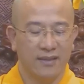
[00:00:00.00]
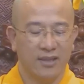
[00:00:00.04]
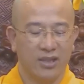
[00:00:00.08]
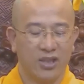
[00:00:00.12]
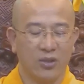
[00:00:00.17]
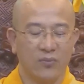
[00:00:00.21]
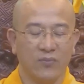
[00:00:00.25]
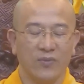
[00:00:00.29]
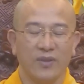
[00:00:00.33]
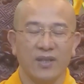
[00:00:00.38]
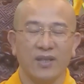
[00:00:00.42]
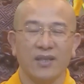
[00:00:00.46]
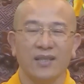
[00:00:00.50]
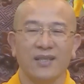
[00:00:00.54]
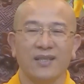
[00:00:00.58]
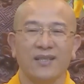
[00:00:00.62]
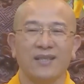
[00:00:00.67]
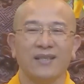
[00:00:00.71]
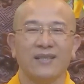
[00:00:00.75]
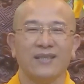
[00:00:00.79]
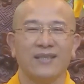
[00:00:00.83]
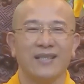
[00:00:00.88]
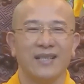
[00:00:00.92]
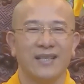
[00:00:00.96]
trong giới
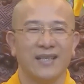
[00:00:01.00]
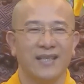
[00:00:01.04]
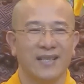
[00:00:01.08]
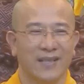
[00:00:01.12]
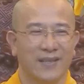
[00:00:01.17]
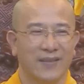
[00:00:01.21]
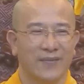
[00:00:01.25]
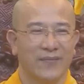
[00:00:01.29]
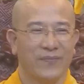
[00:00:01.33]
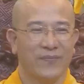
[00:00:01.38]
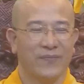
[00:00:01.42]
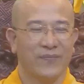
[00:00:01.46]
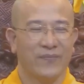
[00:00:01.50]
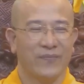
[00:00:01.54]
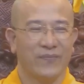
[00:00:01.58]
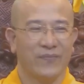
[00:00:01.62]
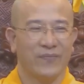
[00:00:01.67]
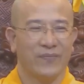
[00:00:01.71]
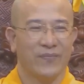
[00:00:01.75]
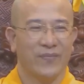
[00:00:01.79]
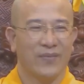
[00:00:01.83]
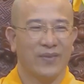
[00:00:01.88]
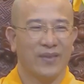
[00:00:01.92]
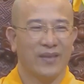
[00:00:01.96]
cư sĩ.
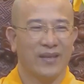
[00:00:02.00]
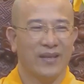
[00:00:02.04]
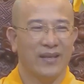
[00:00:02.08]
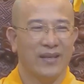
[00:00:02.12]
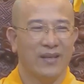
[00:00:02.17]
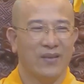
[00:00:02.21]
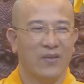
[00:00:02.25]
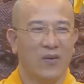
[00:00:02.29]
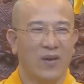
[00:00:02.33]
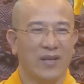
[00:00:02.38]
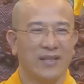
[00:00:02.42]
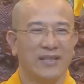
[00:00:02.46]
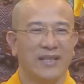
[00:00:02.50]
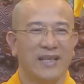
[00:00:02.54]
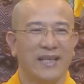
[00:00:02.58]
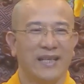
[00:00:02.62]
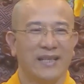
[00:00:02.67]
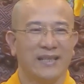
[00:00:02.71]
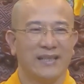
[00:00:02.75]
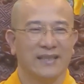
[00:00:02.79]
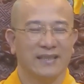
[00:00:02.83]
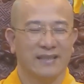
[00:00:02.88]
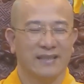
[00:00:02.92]
Hoa sen.